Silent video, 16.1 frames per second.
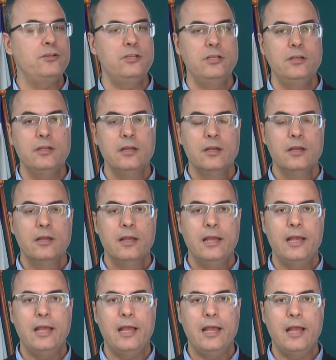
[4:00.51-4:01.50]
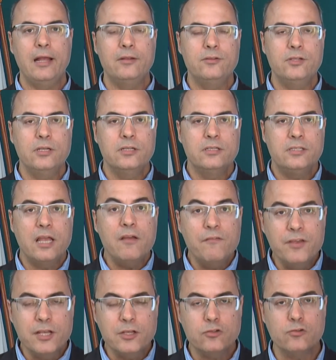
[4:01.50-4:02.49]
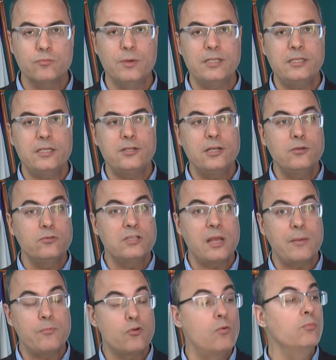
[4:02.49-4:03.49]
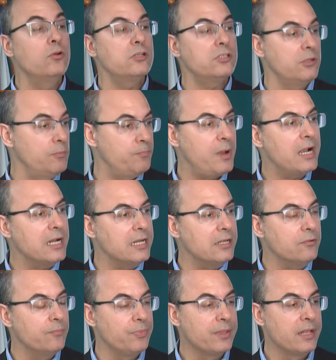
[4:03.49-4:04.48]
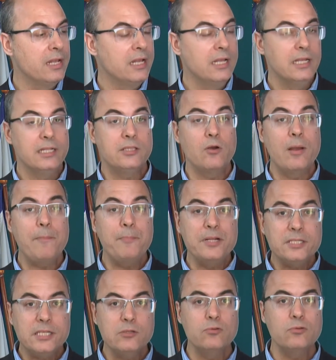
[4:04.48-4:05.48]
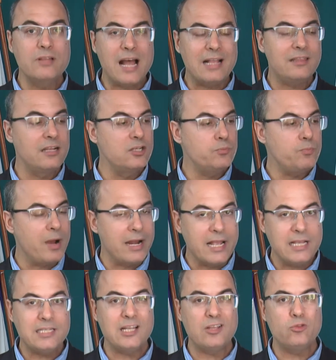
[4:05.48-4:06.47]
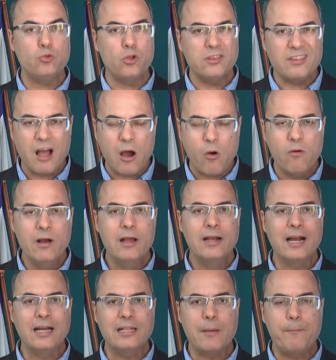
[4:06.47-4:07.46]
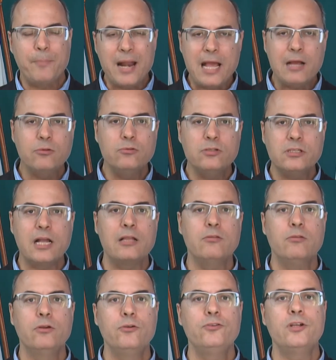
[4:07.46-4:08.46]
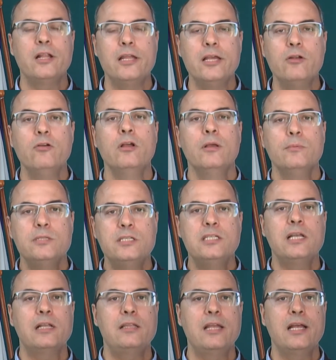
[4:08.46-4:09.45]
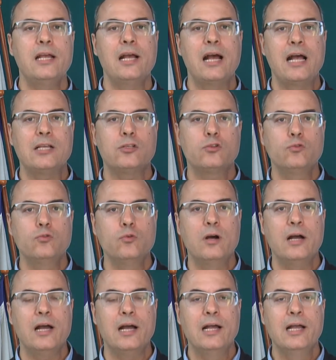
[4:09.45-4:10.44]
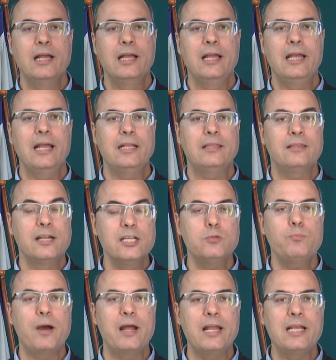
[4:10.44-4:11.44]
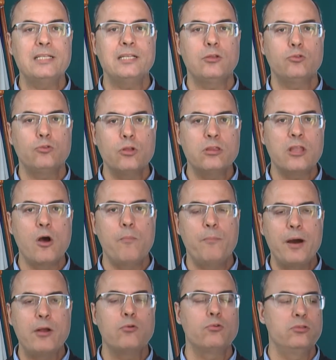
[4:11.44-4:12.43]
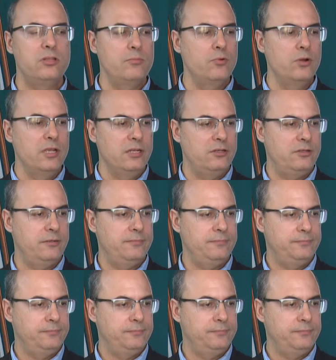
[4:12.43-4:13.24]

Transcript: de, é, de serviço, mas a gente não sabe como nós estamos pagando. Então é preciso dar transparência total. Cada prego do Estado do Rio de Janeiro precisa ter a sua é, transparência total para o contribuinte.